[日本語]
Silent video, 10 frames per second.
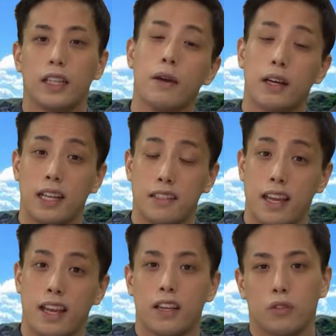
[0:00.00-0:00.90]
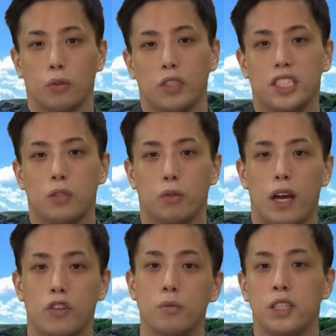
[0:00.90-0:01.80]
ではなぜその地層
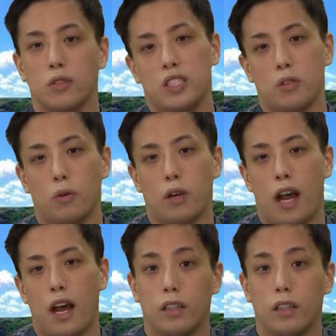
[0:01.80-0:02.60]
が海の地層か